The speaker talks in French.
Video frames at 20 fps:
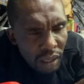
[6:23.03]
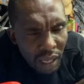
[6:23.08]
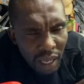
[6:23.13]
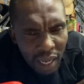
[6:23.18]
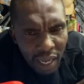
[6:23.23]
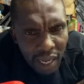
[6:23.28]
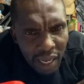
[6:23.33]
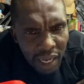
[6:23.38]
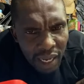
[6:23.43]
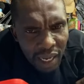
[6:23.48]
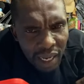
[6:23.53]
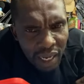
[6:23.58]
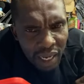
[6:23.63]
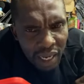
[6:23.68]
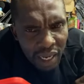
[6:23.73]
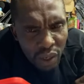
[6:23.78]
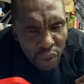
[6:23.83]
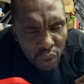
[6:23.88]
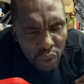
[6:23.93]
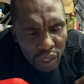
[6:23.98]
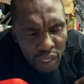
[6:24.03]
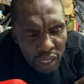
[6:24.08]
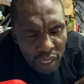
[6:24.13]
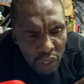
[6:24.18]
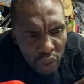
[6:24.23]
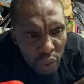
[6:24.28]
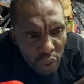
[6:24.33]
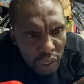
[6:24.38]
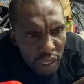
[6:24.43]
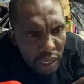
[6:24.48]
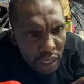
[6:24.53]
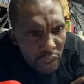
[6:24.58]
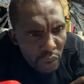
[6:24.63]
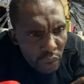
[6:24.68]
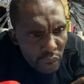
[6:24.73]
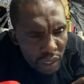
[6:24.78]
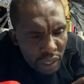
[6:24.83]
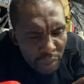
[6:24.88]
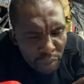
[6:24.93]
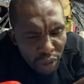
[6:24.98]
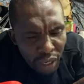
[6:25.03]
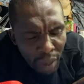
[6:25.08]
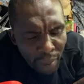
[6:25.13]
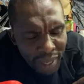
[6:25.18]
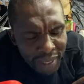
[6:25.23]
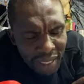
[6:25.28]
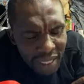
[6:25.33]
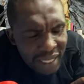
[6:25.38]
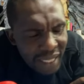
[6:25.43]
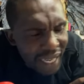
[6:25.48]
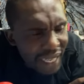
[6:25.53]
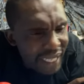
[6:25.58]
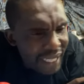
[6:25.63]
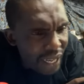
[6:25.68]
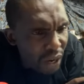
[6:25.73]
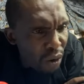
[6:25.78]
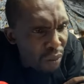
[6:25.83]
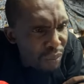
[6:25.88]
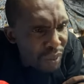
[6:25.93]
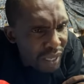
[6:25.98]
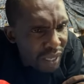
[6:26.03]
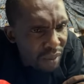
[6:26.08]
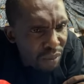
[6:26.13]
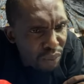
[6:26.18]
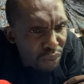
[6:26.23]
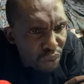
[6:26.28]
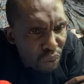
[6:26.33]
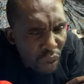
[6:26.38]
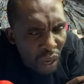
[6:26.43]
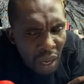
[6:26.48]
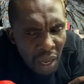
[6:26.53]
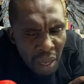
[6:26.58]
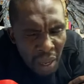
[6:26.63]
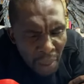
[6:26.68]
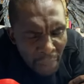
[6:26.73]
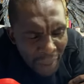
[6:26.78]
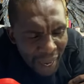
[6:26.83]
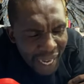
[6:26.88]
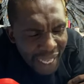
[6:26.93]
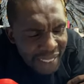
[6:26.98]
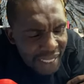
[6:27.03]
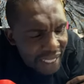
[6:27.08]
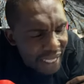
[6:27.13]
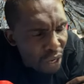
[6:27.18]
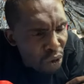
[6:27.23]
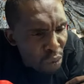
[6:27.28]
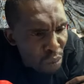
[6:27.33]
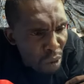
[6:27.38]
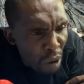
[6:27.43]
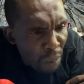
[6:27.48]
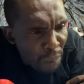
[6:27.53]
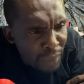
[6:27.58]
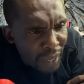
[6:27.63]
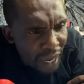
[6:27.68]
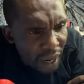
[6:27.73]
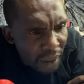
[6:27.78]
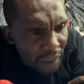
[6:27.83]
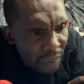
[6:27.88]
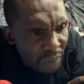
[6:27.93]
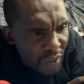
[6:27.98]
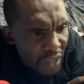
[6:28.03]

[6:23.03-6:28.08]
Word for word: Ah, ok, ok, ok. Bon, là-bas, ça sera très compliqué pour toi. Parce que c'était le bon plan.